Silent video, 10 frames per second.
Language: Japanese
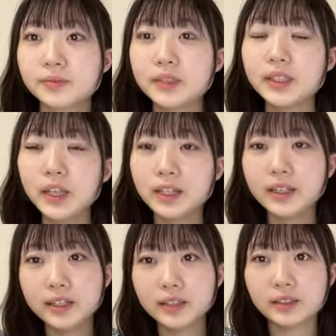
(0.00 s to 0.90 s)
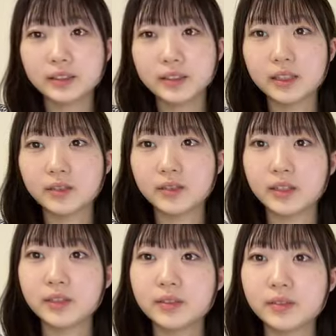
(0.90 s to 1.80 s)
みんな早いですねおは
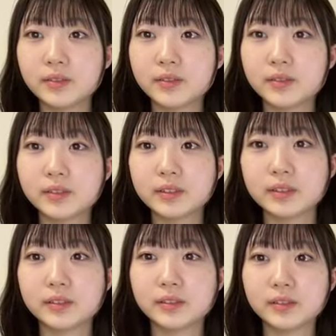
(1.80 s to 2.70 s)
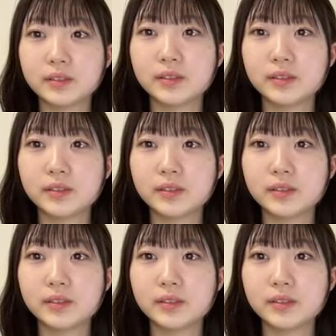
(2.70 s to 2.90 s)
ようそうめっ